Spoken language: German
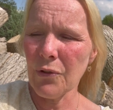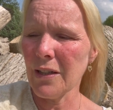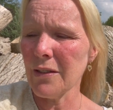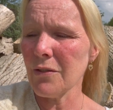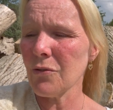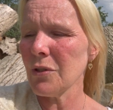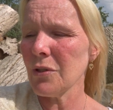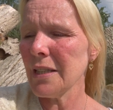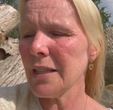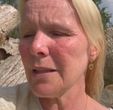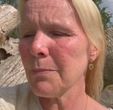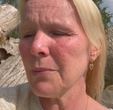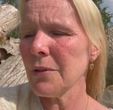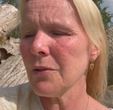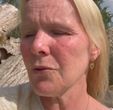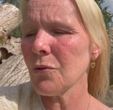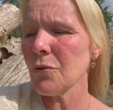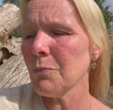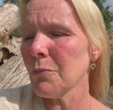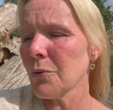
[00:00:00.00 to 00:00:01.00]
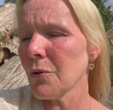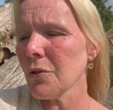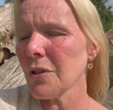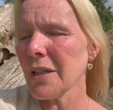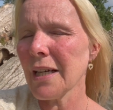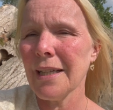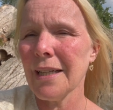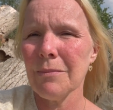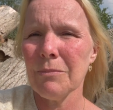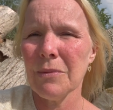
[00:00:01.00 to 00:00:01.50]
Also ich bin zum
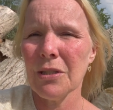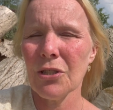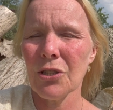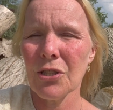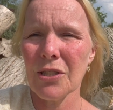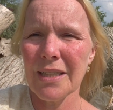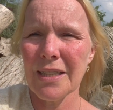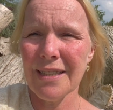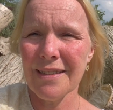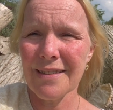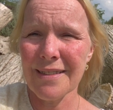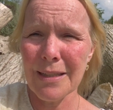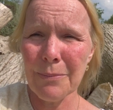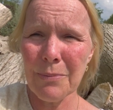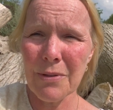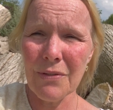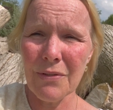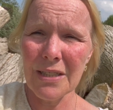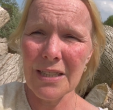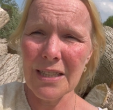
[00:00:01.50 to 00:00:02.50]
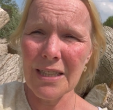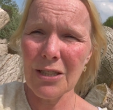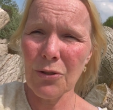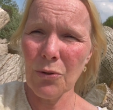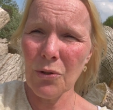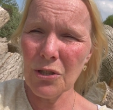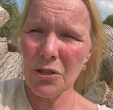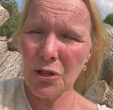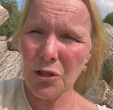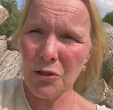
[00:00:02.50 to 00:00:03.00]
Glück ein Mensch, der selbst wenn ich
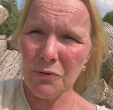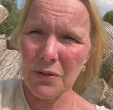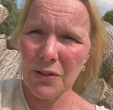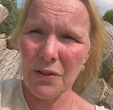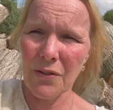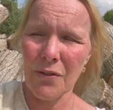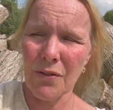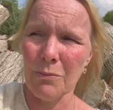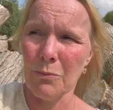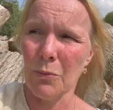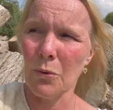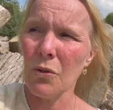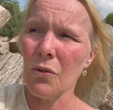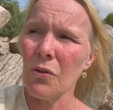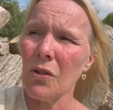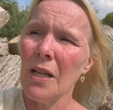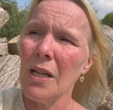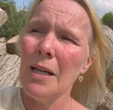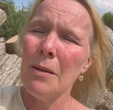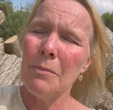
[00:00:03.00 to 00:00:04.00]
doll schwitzen muss,